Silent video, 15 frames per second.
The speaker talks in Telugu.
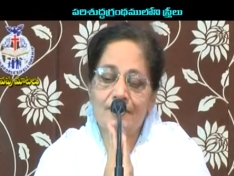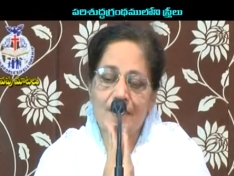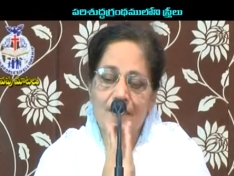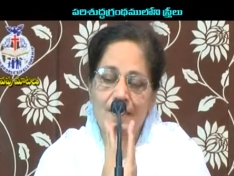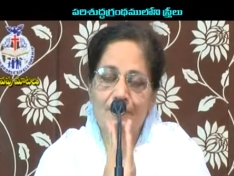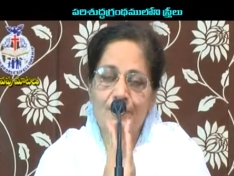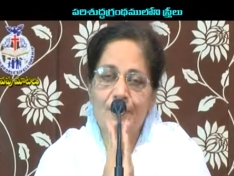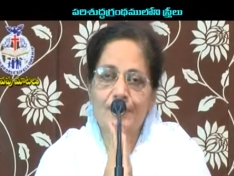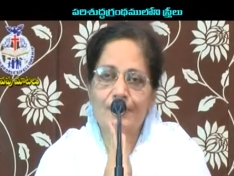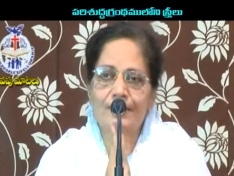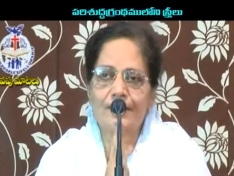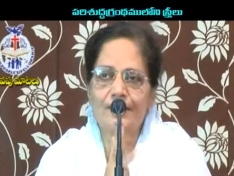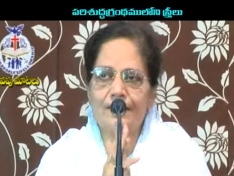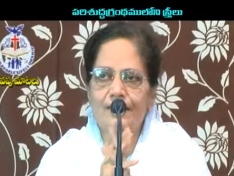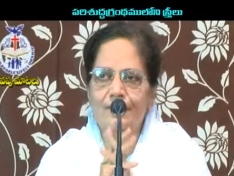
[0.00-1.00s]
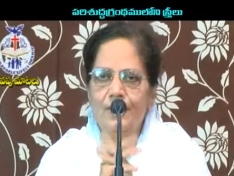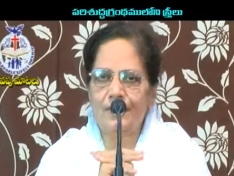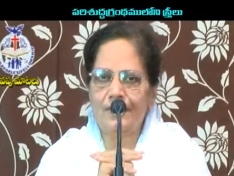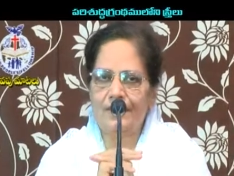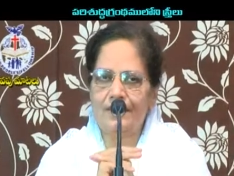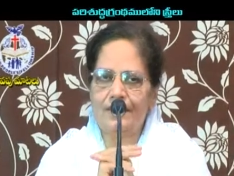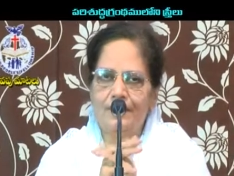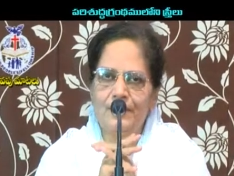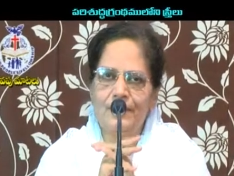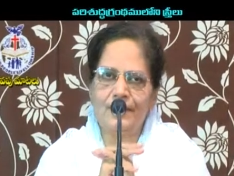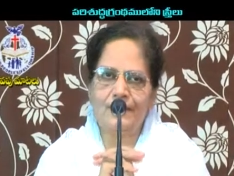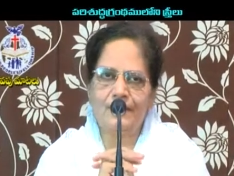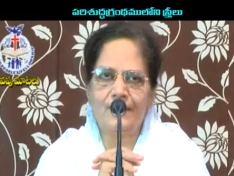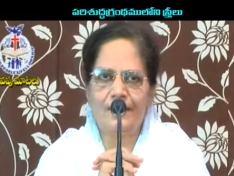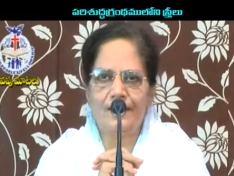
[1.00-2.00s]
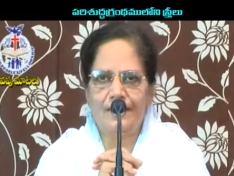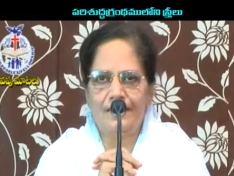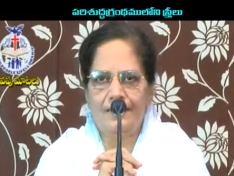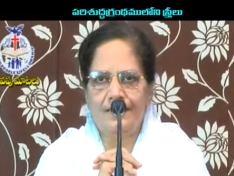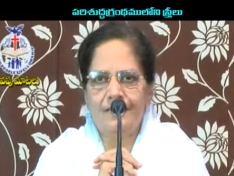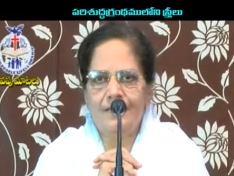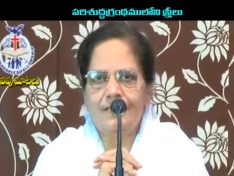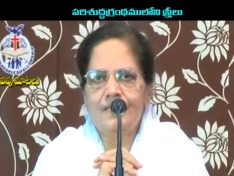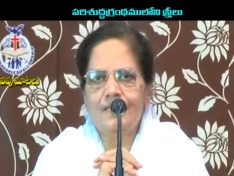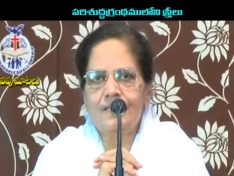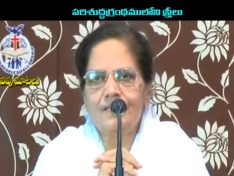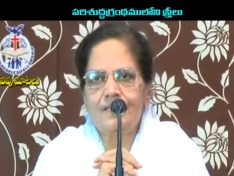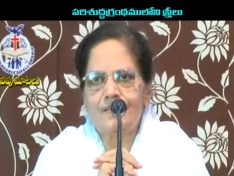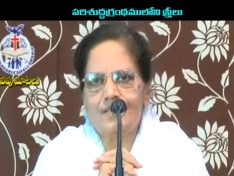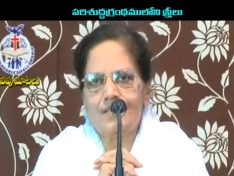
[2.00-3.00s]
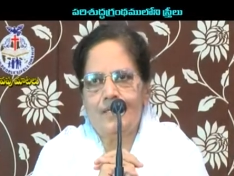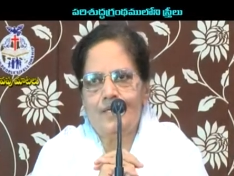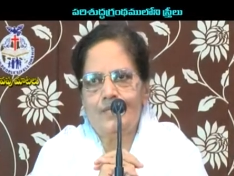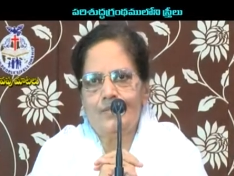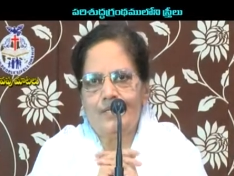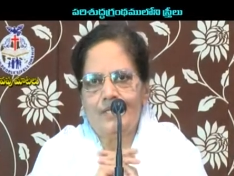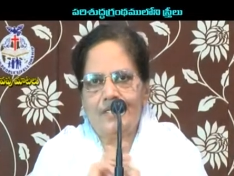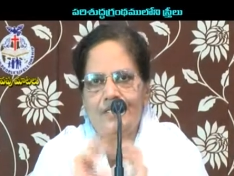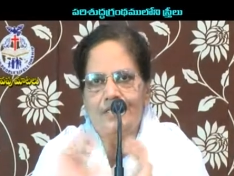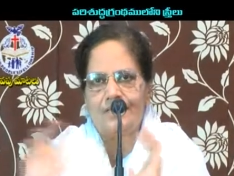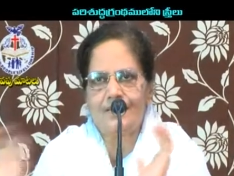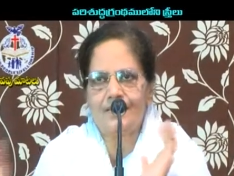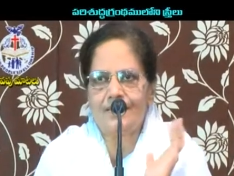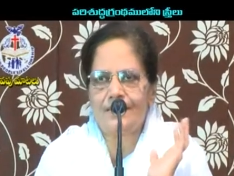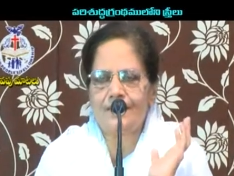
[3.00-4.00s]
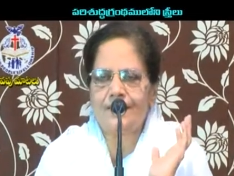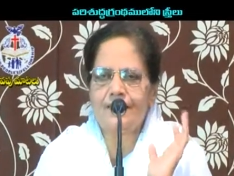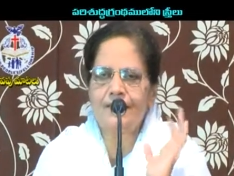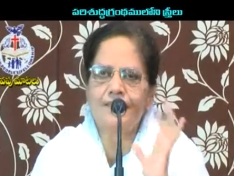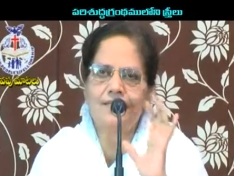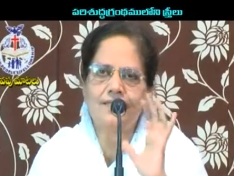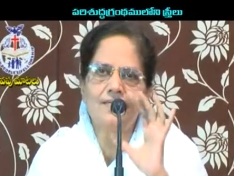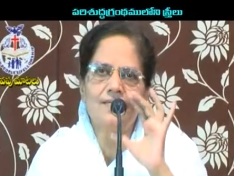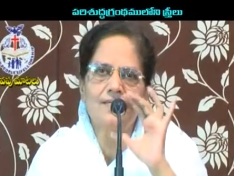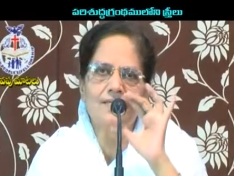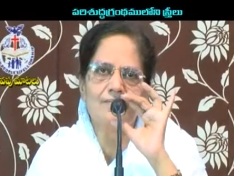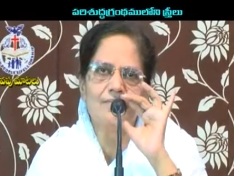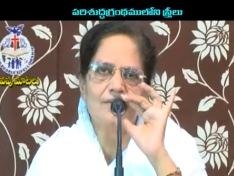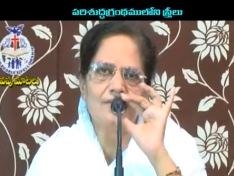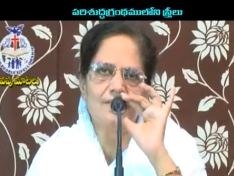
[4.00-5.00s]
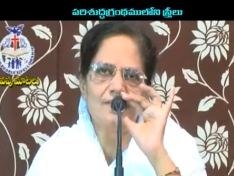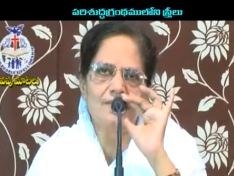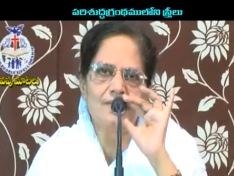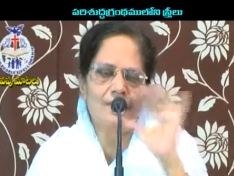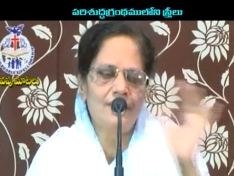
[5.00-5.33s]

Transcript: చాలా పరిశుద్ధ గ్రంథంలో అనేకమైన విధాలుగా స్త్రీలను ఉద్దేశించి మరి